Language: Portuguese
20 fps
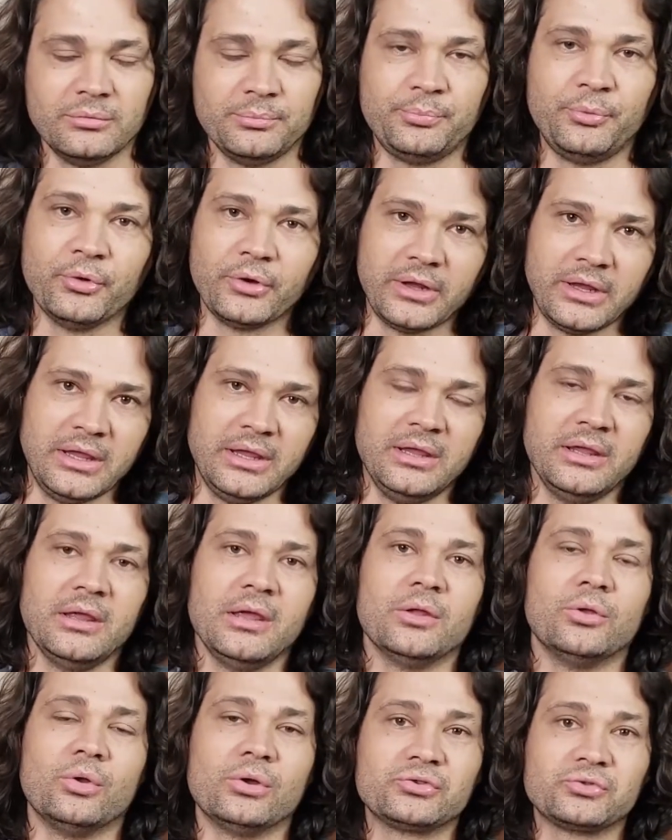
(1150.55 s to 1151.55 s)
Porém,
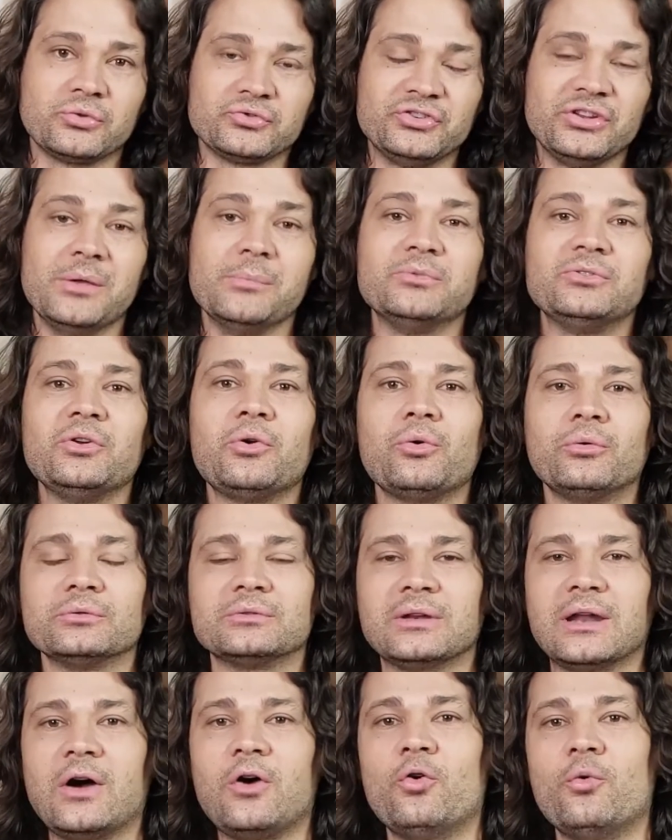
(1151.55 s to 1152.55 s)
nós conseguimos
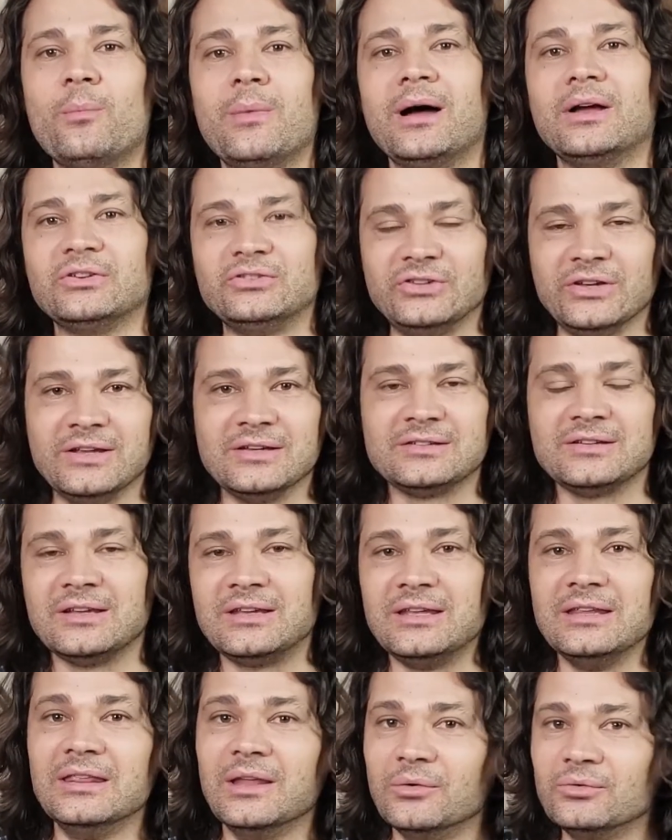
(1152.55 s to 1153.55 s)
encontrar uma agência
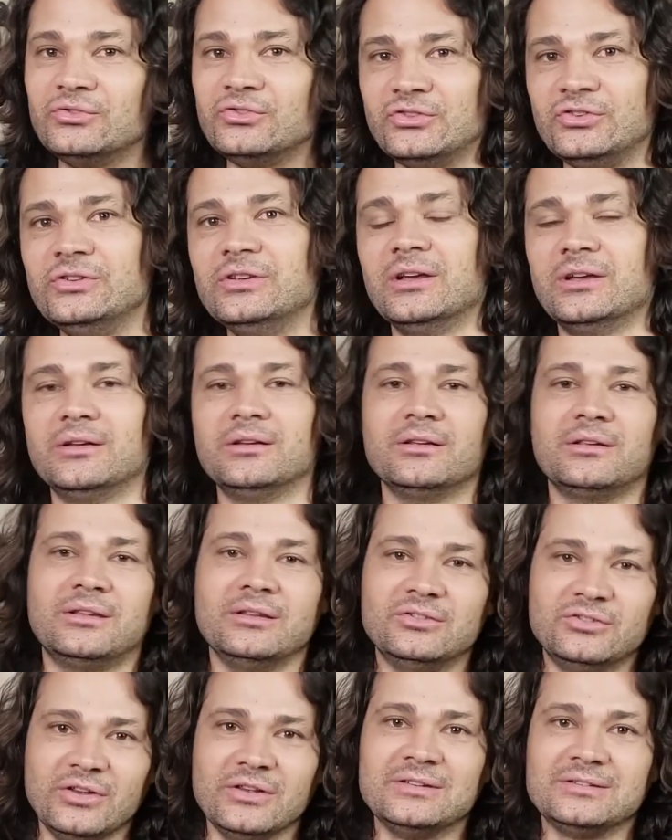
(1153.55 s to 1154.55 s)
que não tinha, que
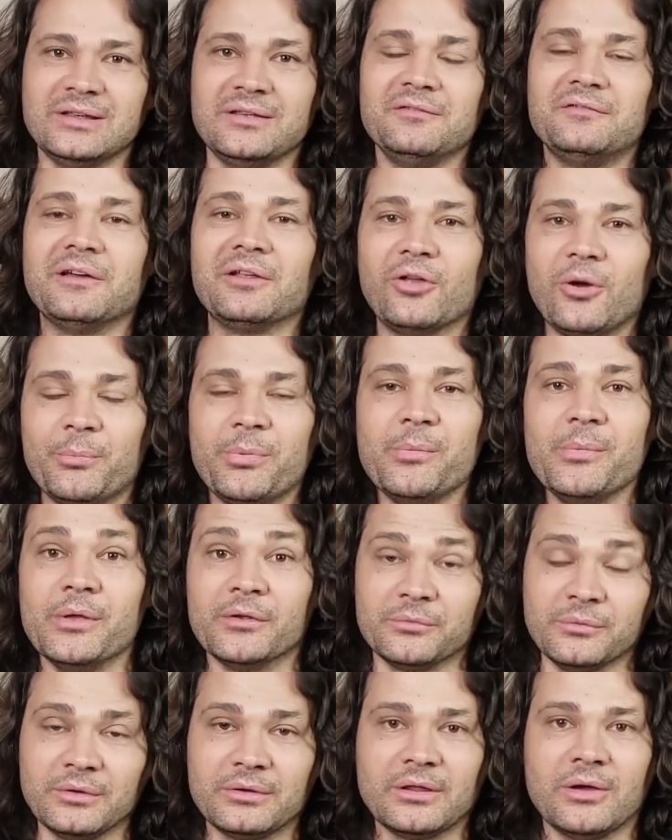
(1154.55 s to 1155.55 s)
tinha que ser envelope
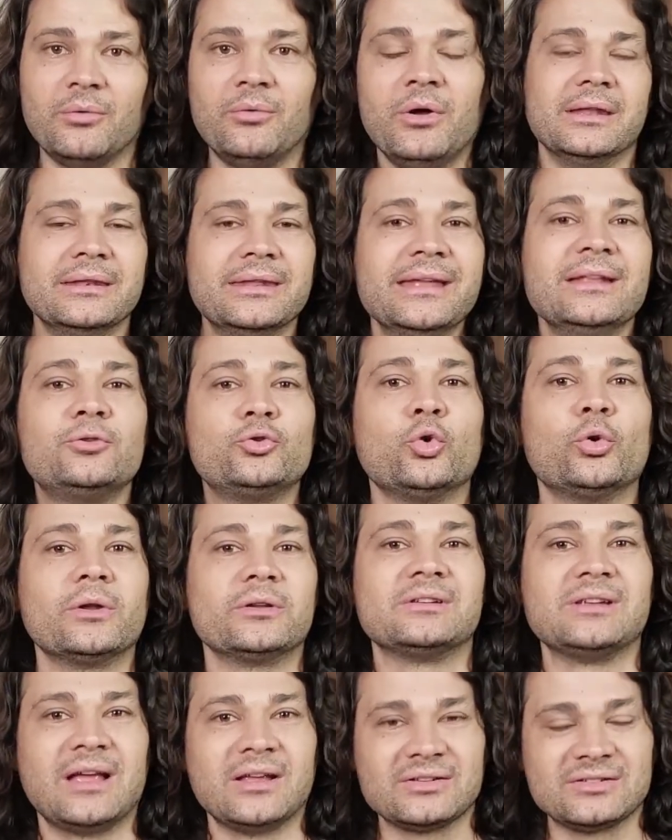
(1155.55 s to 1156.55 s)
mesmo. Então, nem
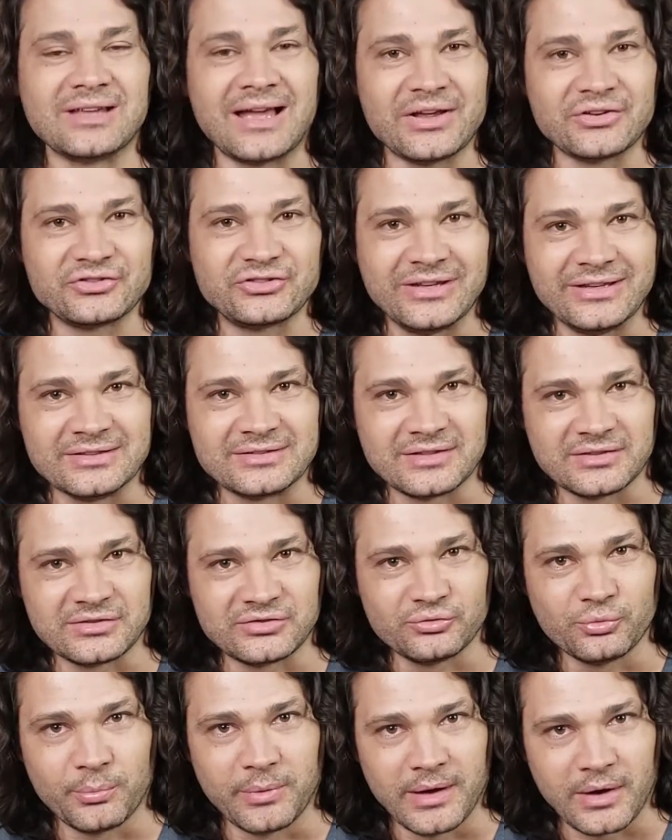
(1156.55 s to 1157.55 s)
todas as agências
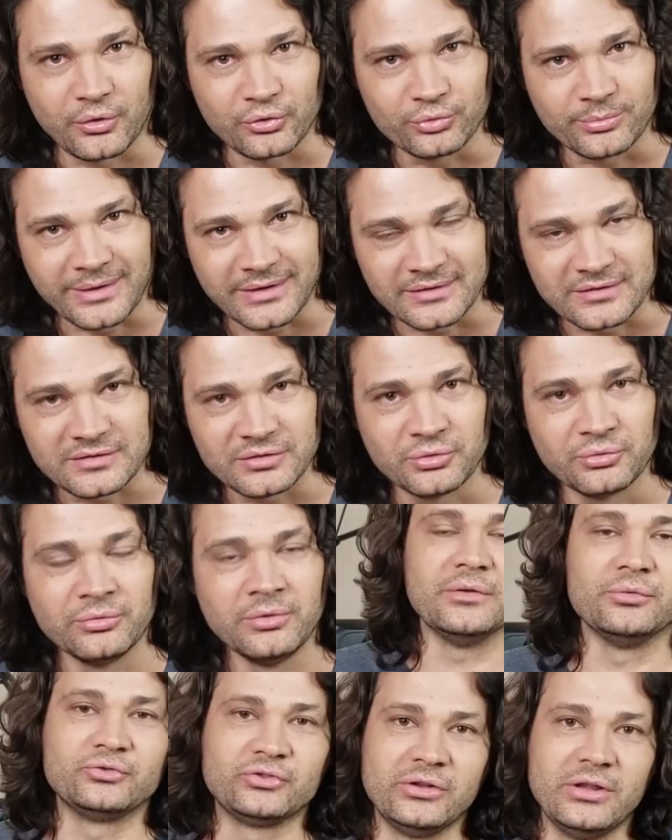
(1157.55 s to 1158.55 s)
do Banco do Brasil
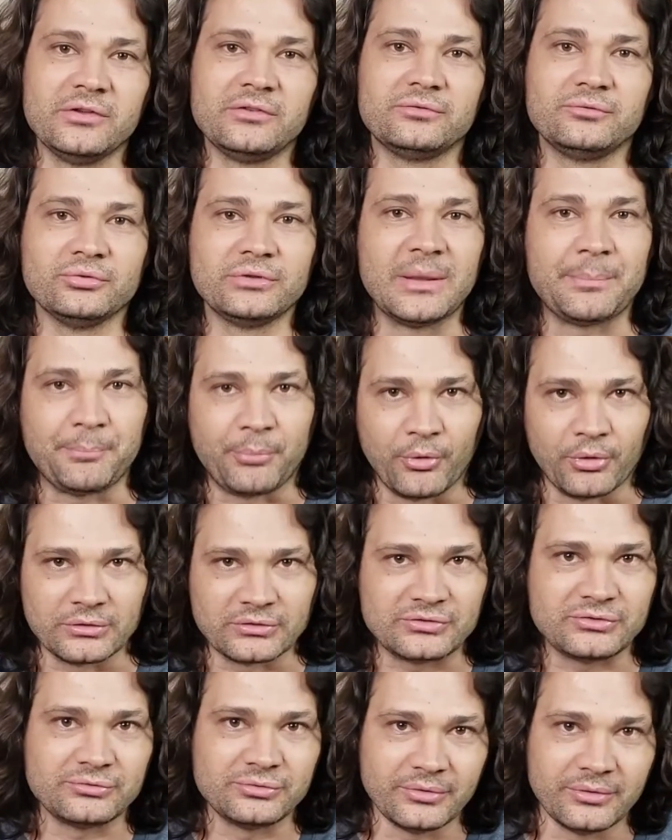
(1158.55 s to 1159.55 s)
utilizam do
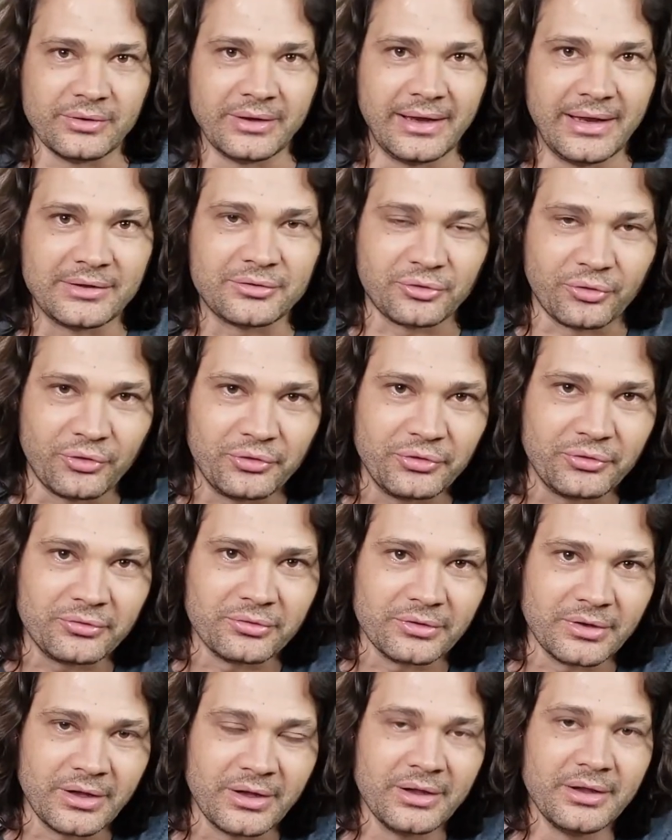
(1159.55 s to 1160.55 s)
depósito
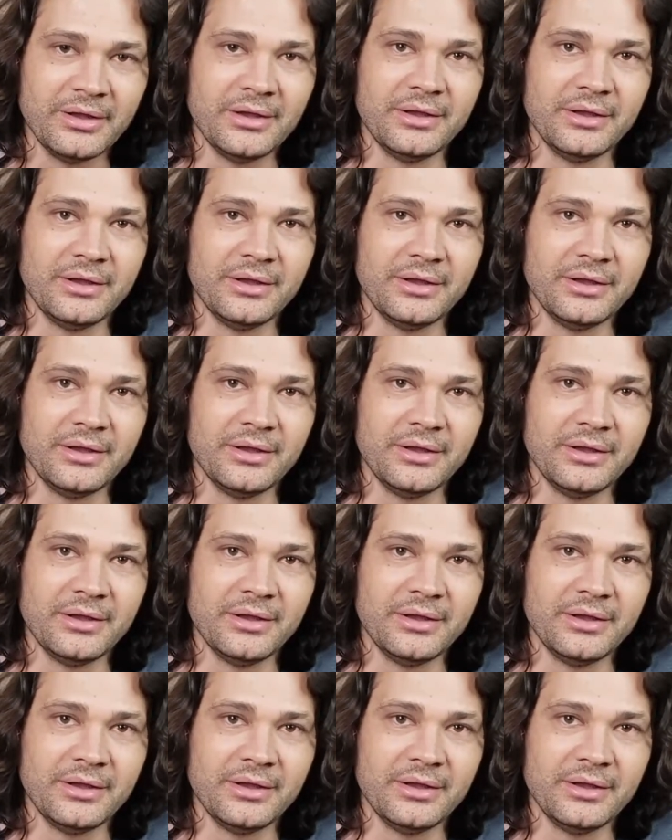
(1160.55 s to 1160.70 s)
eletrônico, né?